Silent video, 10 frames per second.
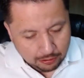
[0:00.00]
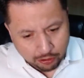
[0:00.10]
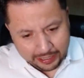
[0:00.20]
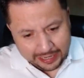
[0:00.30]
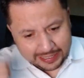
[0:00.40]

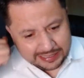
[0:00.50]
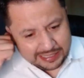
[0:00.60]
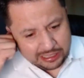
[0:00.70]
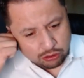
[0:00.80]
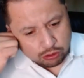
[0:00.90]
Los
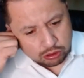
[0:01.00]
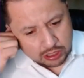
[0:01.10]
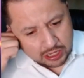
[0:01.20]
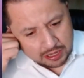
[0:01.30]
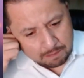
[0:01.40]
requisitos
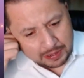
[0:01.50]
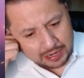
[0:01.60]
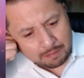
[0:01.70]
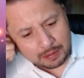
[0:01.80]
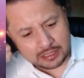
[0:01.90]
eh,
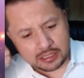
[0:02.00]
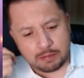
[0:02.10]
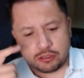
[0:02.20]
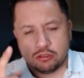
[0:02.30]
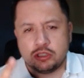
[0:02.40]
para la
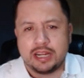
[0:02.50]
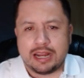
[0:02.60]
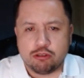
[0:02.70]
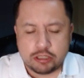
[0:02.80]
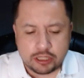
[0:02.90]
participación
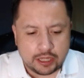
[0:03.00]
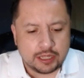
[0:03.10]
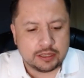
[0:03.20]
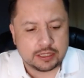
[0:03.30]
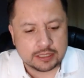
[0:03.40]
serán los
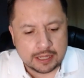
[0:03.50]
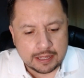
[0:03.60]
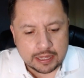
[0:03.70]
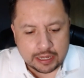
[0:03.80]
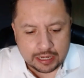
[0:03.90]
siguientes.
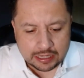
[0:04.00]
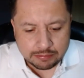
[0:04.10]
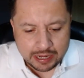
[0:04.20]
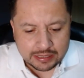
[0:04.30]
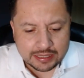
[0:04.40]
Las
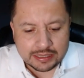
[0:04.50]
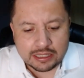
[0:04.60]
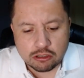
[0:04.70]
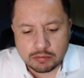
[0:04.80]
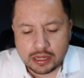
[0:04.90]
maestras
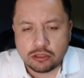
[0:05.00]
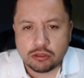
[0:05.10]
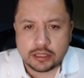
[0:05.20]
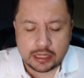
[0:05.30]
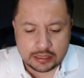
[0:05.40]
y los
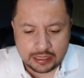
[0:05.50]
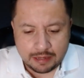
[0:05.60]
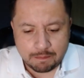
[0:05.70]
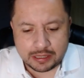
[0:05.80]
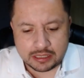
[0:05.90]
maestros que
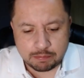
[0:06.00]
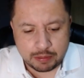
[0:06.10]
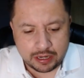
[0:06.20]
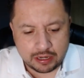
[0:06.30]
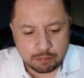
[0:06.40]
decidan
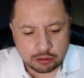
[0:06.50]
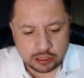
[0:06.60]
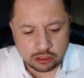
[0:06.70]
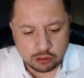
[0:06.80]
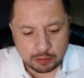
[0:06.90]
participar en el
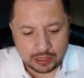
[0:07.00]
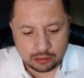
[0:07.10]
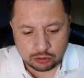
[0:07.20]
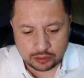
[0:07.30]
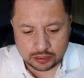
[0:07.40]
proceso para la
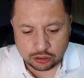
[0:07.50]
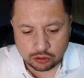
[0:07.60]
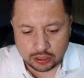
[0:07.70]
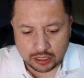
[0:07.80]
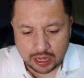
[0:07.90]

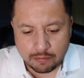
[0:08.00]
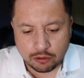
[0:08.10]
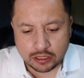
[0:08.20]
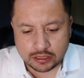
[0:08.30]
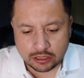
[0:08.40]
autorización de
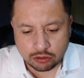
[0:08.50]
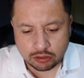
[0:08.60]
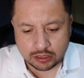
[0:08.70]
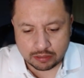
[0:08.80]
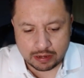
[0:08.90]
cambio de centro
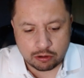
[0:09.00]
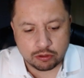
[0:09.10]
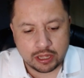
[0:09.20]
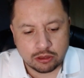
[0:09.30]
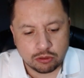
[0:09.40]
de
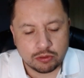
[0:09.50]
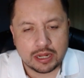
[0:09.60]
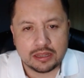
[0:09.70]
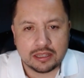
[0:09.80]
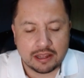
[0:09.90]
trabajo dentro de una
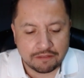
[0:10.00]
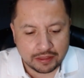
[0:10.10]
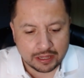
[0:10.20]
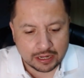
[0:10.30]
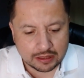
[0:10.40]
entidad
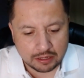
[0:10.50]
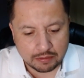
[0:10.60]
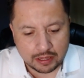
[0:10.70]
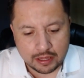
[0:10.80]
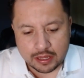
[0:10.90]

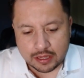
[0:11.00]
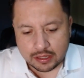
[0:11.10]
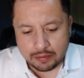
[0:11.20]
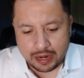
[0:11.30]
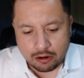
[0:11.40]
federativa
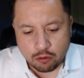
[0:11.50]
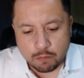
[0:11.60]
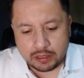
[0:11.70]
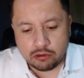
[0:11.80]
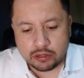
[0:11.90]
deberán
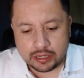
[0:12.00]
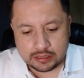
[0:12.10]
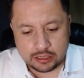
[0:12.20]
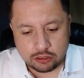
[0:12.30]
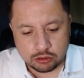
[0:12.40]
cumplir los
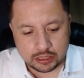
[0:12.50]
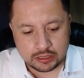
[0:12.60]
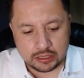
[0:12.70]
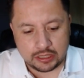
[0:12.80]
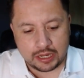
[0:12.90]
requisitos que
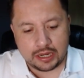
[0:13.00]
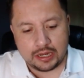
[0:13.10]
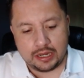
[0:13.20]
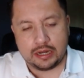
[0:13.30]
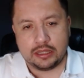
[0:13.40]
se indican
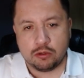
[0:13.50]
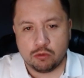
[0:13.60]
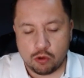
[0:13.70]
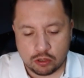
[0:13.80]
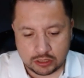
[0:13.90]
en el
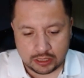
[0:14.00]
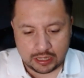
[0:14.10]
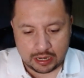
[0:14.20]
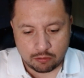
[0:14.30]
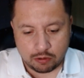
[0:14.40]
artículo 11
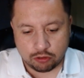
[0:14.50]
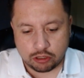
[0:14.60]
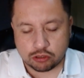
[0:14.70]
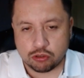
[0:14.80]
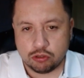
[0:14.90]
del
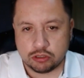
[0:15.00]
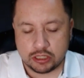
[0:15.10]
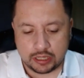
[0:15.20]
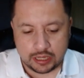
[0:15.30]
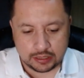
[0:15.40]
acuerdo que son los
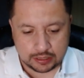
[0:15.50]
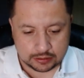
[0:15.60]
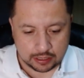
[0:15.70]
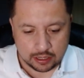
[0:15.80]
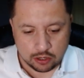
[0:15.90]

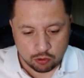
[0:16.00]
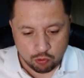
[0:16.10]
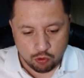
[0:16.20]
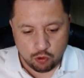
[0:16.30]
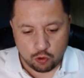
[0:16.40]
siguientes.
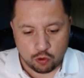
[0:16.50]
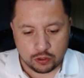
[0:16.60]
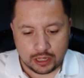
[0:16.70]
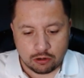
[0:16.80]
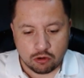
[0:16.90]
1.
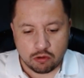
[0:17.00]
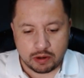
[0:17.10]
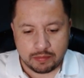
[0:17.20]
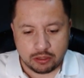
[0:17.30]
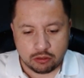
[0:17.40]
Contar con
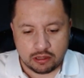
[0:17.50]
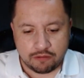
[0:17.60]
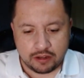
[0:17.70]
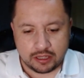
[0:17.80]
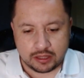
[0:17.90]
nombramiento
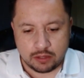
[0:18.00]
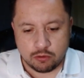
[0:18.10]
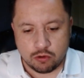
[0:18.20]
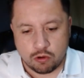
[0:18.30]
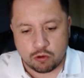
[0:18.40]

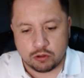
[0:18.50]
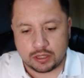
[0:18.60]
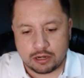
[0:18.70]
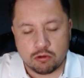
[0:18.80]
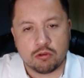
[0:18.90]
definitivo o
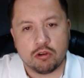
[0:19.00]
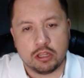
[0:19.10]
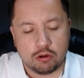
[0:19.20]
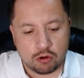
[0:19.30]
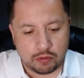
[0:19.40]
contar con
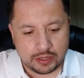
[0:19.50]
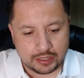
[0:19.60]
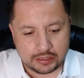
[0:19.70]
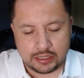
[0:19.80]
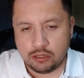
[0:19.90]
código
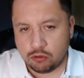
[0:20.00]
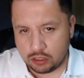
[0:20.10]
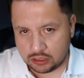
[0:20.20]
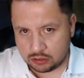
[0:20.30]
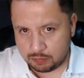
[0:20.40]
95.
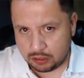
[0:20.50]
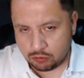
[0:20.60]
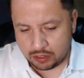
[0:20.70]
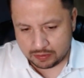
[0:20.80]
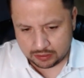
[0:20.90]
Les
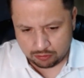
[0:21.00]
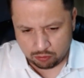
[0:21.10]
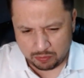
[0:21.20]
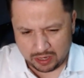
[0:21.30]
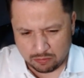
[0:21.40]
explico una vez que
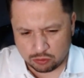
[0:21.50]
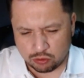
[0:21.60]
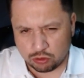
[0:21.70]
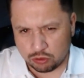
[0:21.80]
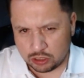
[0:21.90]
culminemos
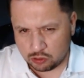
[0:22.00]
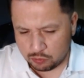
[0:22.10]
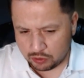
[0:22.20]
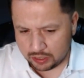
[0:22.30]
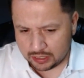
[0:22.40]
con todo esto
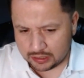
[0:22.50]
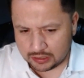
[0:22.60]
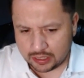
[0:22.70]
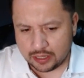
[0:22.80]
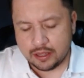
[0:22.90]
porque les
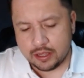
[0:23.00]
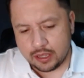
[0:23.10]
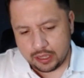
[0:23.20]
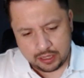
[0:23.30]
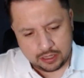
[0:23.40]
hice,
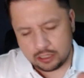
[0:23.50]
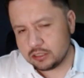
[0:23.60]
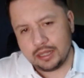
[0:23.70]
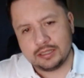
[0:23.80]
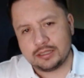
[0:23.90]
eh,
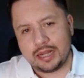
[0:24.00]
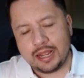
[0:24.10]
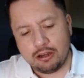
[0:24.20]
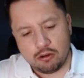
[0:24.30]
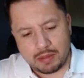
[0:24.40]

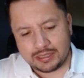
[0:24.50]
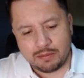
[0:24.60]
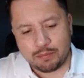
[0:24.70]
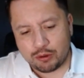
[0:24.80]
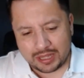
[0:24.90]
extraje lo más
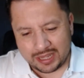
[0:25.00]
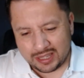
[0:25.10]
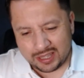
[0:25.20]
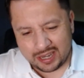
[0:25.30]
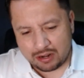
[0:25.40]

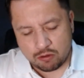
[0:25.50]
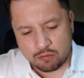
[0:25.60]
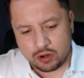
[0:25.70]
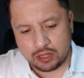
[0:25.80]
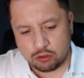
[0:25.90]
importante de la
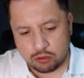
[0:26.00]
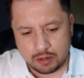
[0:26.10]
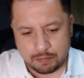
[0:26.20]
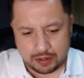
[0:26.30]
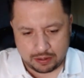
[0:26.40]

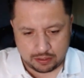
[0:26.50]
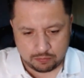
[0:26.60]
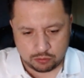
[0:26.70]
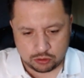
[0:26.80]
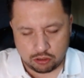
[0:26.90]
convocatoria
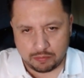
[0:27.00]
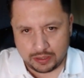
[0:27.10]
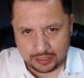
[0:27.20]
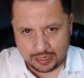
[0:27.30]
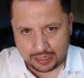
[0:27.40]
para
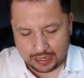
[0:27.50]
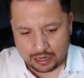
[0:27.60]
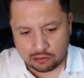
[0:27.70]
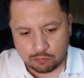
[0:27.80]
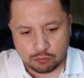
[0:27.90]
posteriormente ir
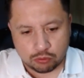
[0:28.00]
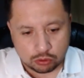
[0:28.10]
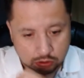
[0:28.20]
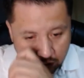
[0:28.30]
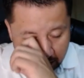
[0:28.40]
aclarando
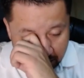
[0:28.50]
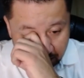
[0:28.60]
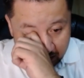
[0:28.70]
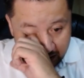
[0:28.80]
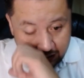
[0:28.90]
puntos.
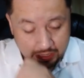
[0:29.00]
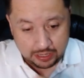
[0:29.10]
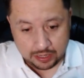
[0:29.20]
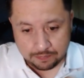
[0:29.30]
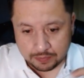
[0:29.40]

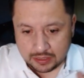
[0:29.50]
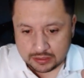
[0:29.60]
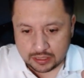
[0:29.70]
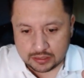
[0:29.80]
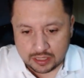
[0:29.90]
Eh,
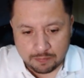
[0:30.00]
dice,